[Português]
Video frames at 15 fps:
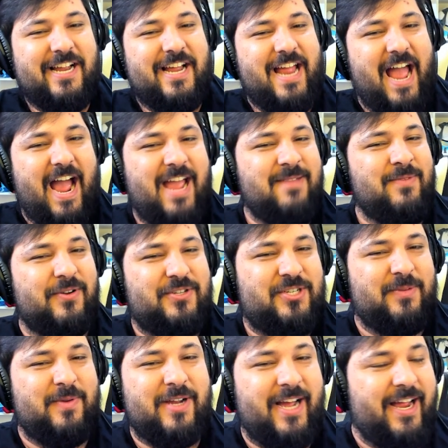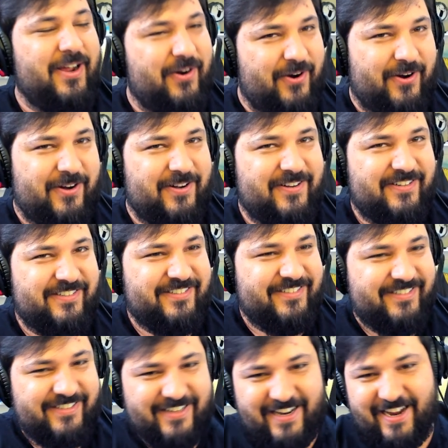E aí meu time ganhou,
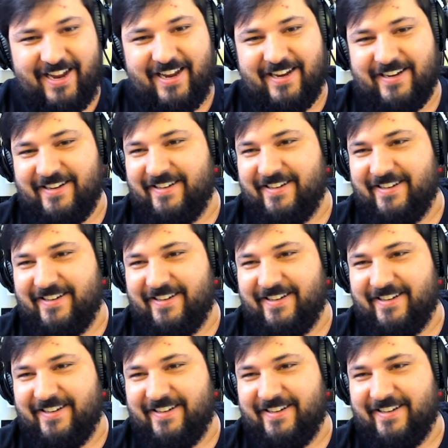né?